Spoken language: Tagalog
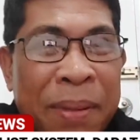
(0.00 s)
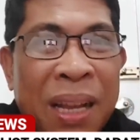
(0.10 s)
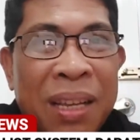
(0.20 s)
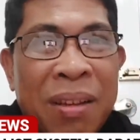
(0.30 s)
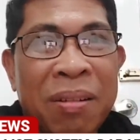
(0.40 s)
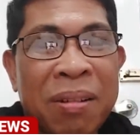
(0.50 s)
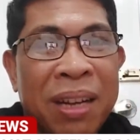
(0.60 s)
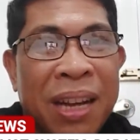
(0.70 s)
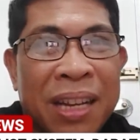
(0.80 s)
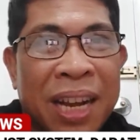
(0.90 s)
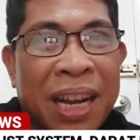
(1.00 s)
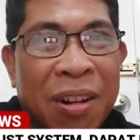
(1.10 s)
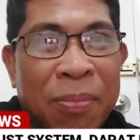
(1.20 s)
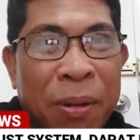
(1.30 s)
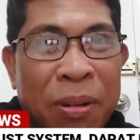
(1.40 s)
Bagyong uh,
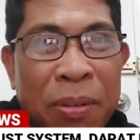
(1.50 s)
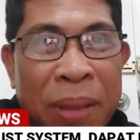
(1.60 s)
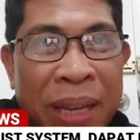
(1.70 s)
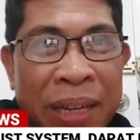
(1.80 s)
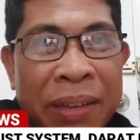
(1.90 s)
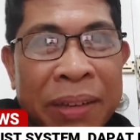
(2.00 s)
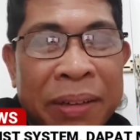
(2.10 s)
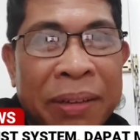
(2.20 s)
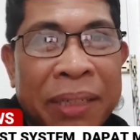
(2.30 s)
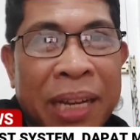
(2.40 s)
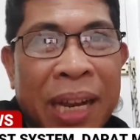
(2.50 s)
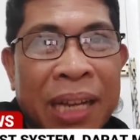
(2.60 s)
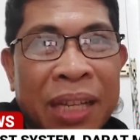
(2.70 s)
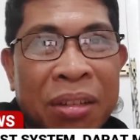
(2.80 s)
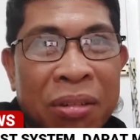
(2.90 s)
nakaupong gobyerno
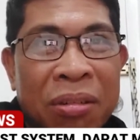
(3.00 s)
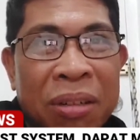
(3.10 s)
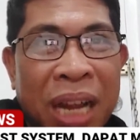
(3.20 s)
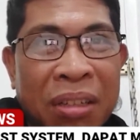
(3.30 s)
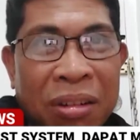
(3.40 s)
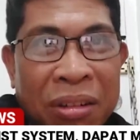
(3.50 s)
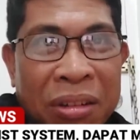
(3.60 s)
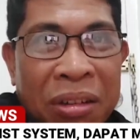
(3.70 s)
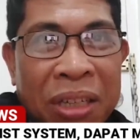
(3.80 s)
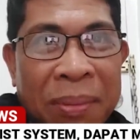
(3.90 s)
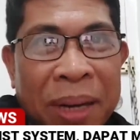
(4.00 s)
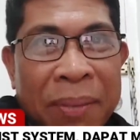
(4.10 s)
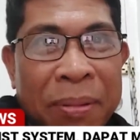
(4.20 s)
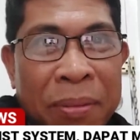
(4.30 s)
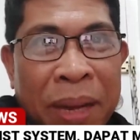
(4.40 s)
nagsulong ng solusyon sa
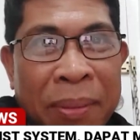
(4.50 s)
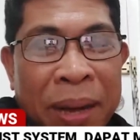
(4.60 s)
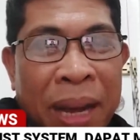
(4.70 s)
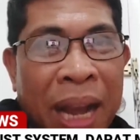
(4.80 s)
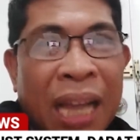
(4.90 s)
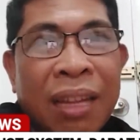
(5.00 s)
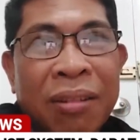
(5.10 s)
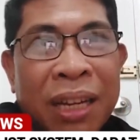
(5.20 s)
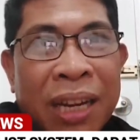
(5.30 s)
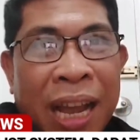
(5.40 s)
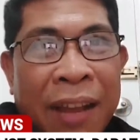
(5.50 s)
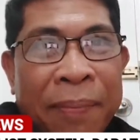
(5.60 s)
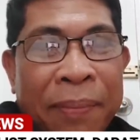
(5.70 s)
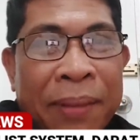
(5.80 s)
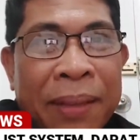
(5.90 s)
mga problema, ayaw
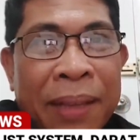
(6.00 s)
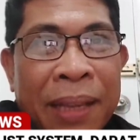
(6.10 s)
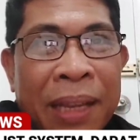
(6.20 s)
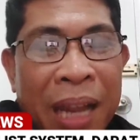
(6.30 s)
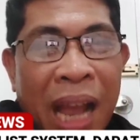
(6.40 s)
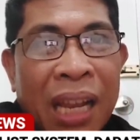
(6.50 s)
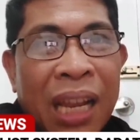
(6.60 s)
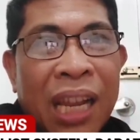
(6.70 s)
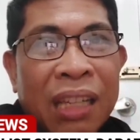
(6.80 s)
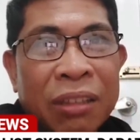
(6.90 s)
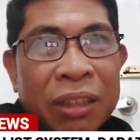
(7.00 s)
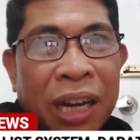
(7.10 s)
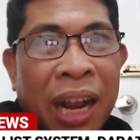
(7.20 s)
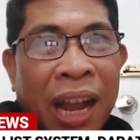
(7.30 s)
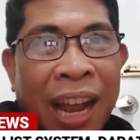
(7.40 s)
nila. Laging
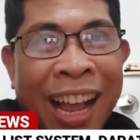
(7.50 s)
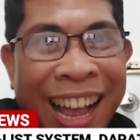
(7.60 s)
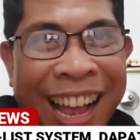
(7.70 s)
kontra.